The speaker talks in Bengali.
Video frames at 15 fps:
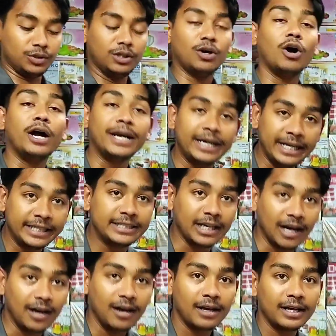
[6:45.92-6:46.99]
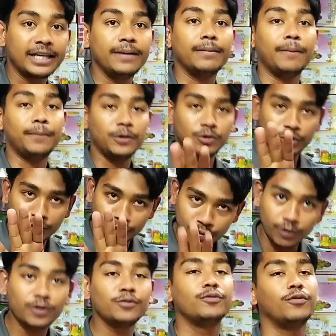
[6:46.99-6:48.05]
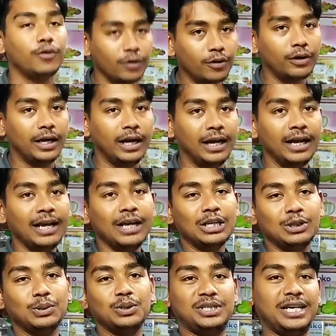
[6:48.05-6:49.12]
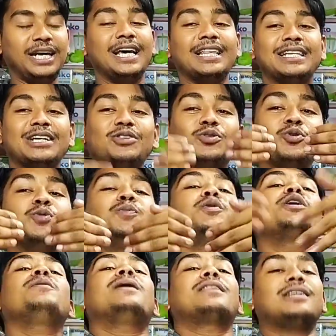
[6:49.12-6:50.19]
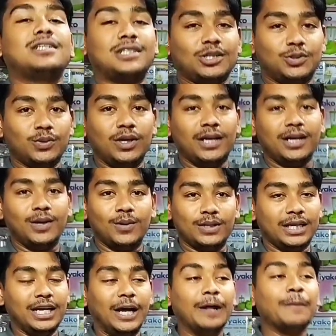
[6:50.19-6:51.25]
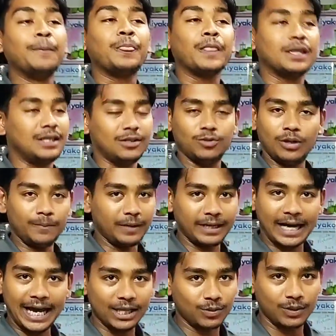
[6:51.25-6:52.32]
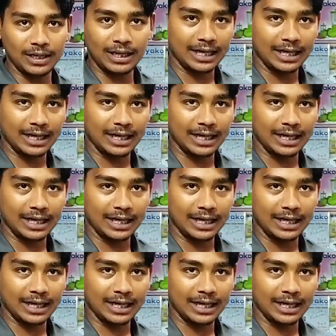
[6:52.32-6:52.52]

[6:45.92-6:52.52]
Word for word: যদি হয় নিচা কিংবা আপনি যদি শোন ফ্লোরে তো সেক্ষেত্রে তো উপরে বাতাসটা চলে গেল তাই না কিন্তু আপনার গায়ে তো আর